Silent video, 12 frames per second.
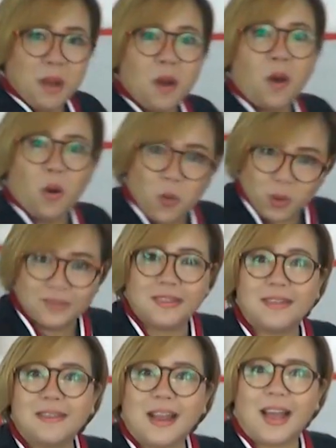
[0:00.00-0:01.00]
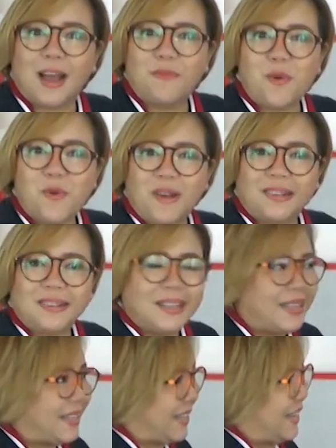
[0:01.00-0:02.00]
ใครไม่หลอกคนซื้อนะคะเพราะว่า
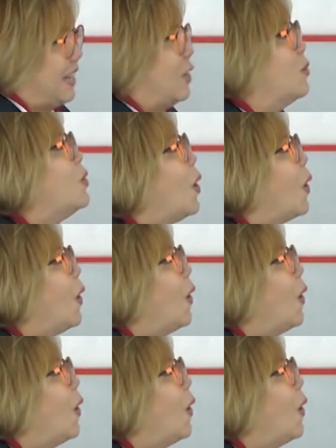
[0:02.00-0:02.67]
แล้วห